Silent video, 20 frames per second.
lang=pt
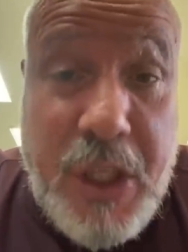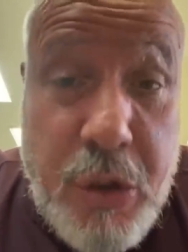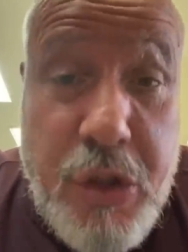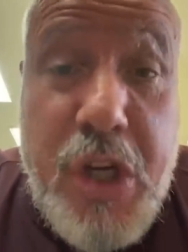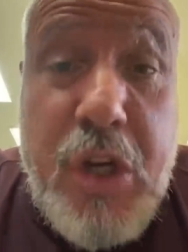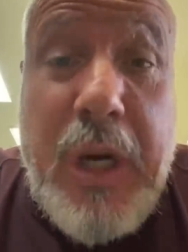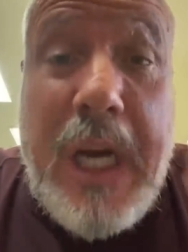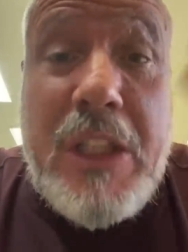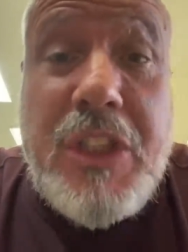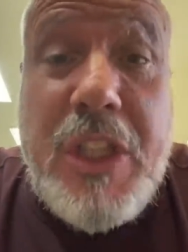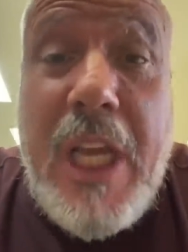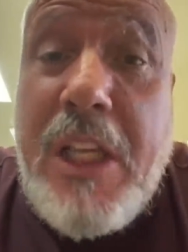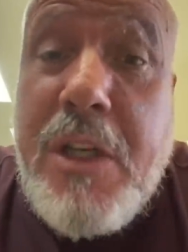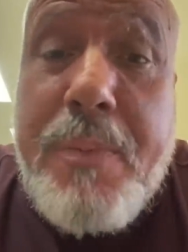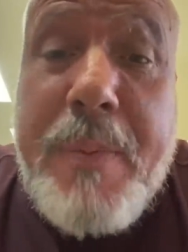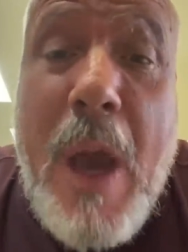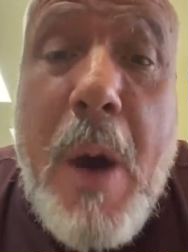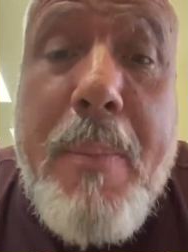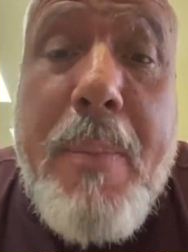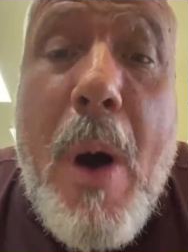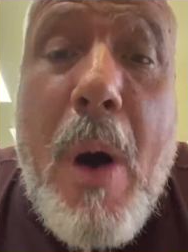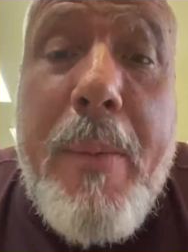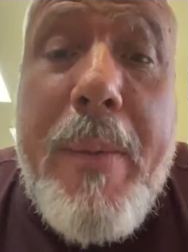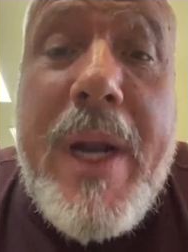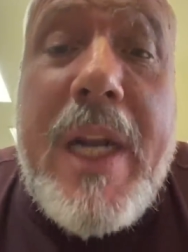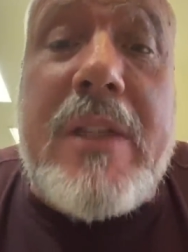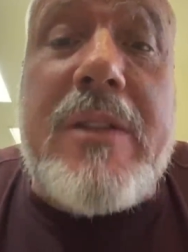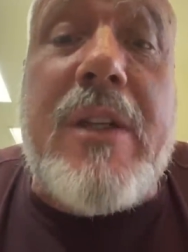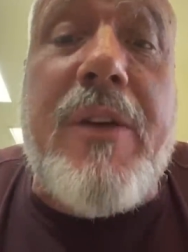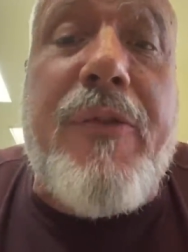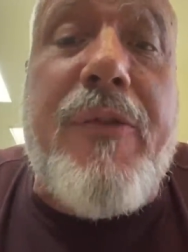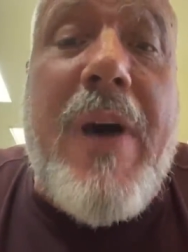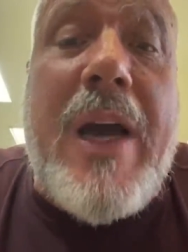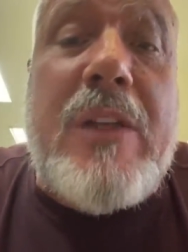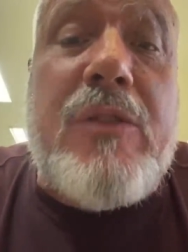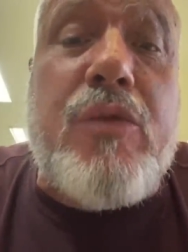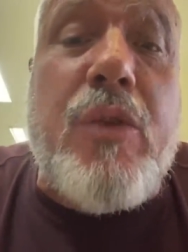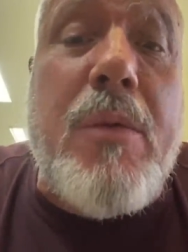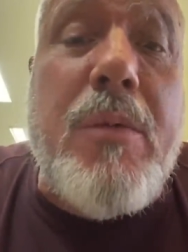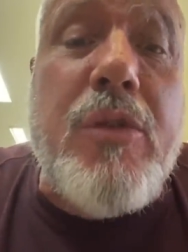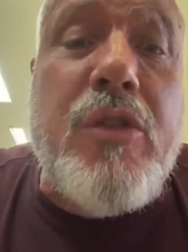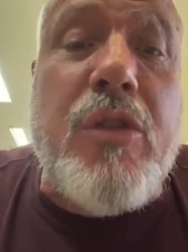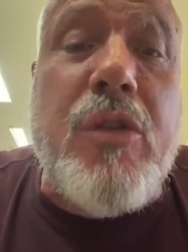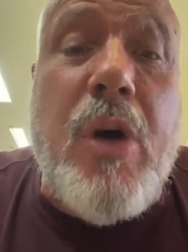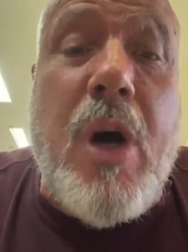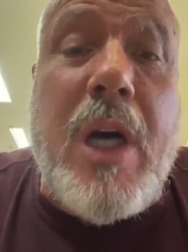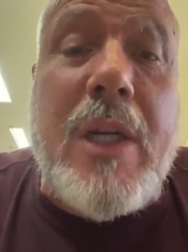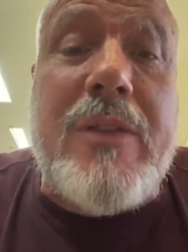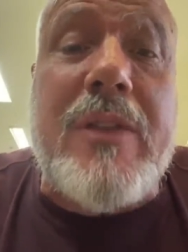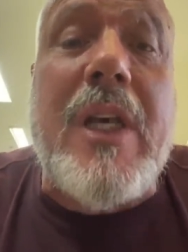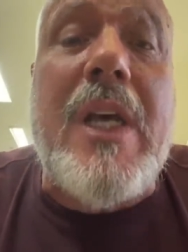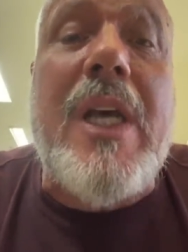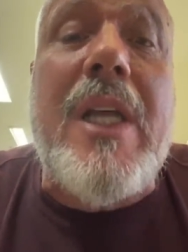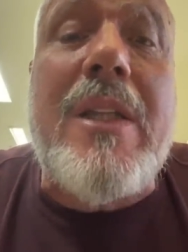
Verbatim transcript: Eu digo a gente porque é o Palmeiras que faz, somos nós